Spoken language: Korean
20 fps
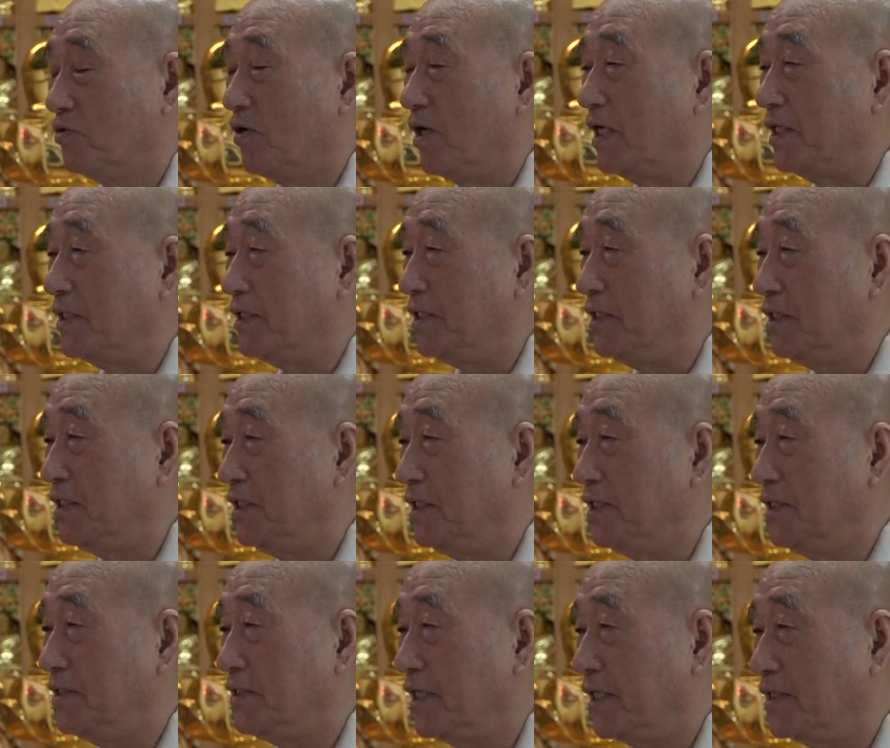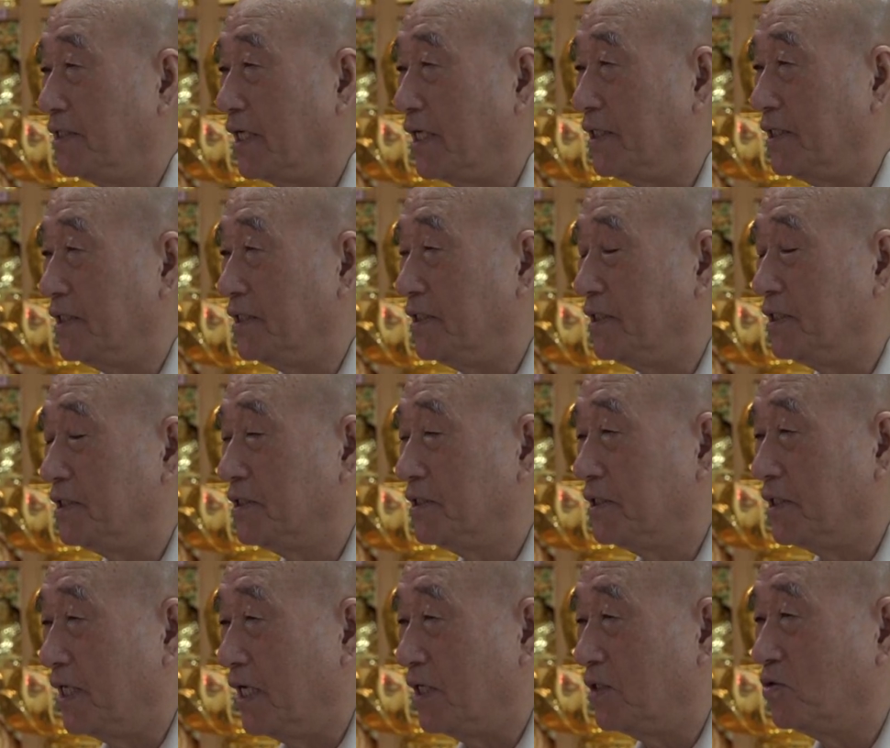또한 이 세상을
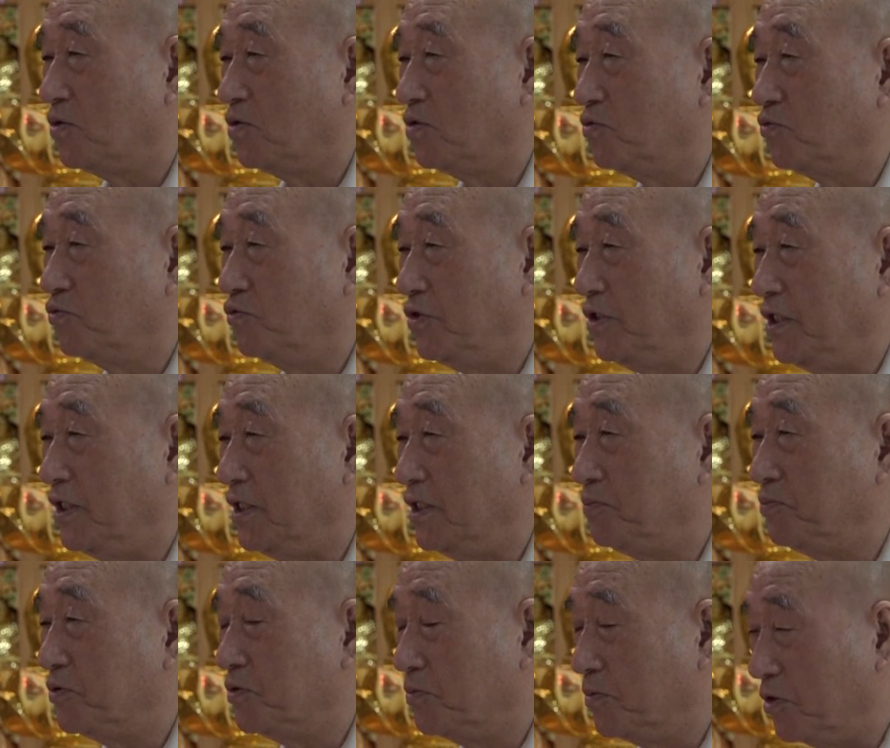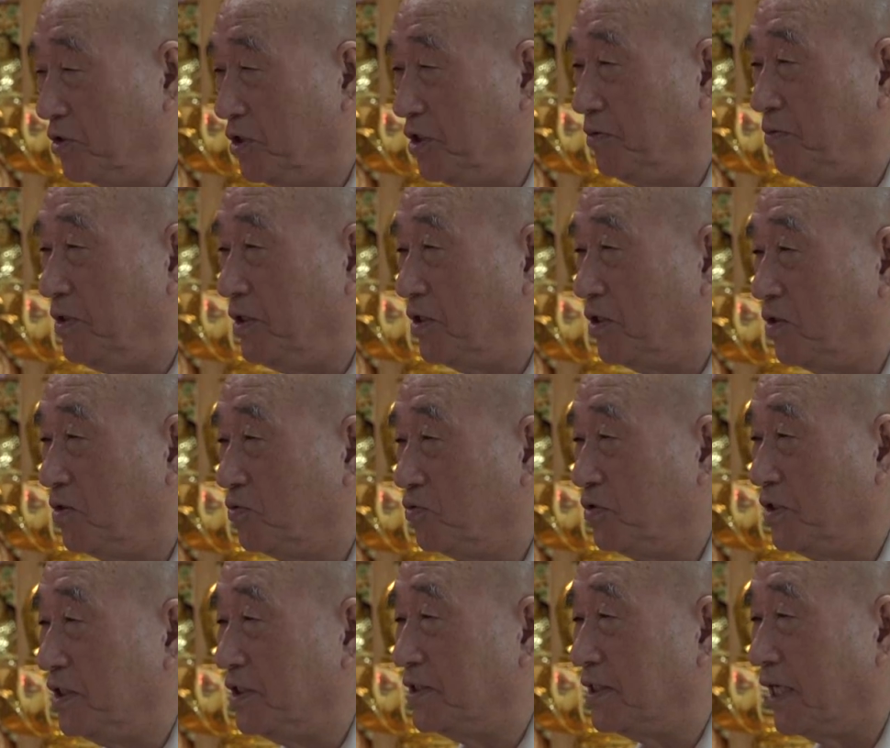떠나고 우리 부모님이요
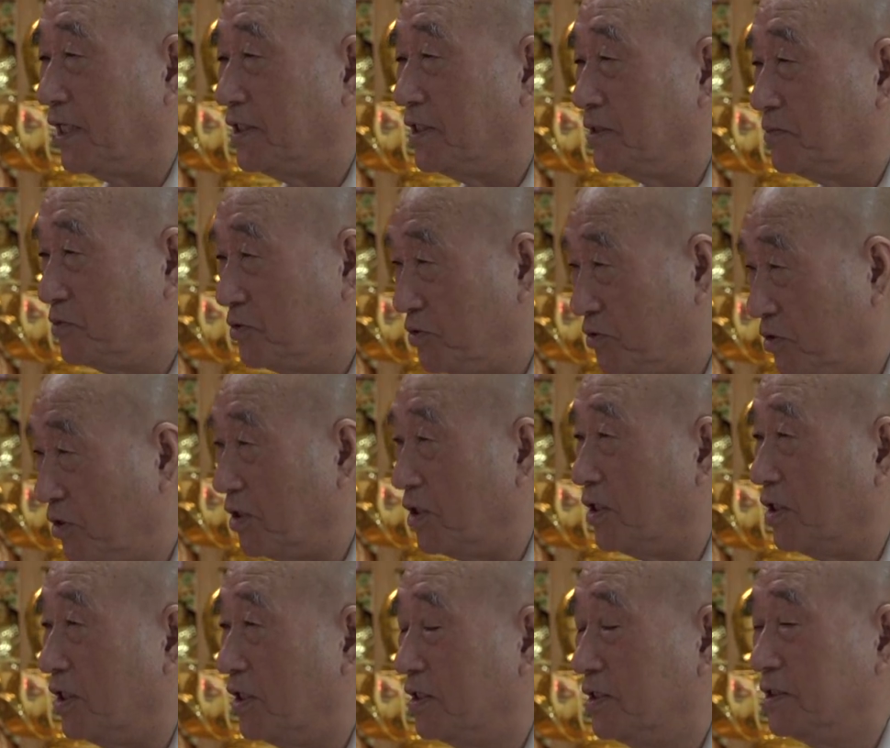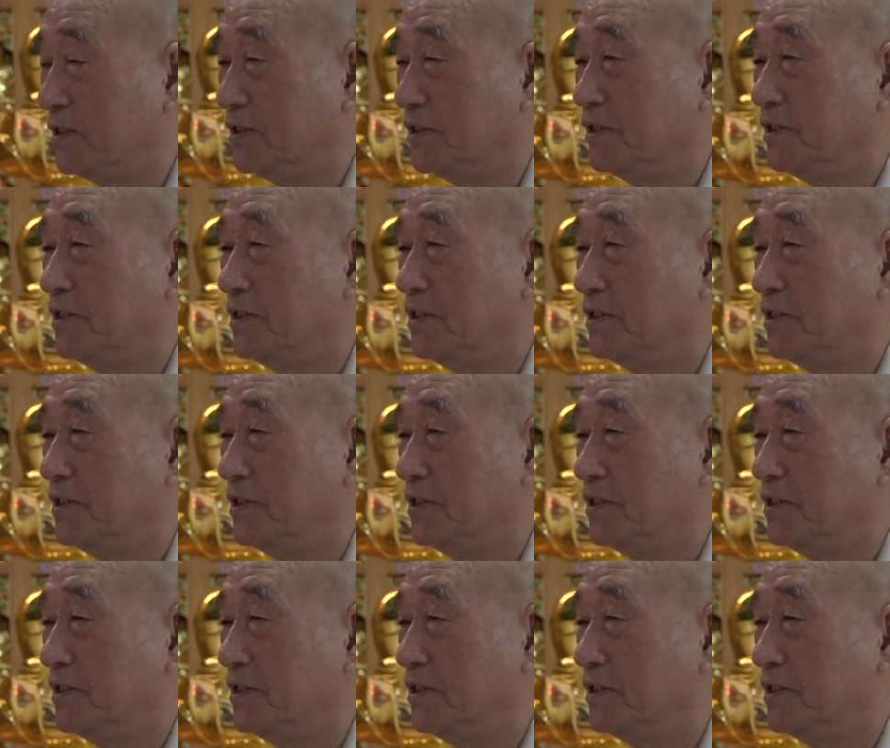우리 자녀분도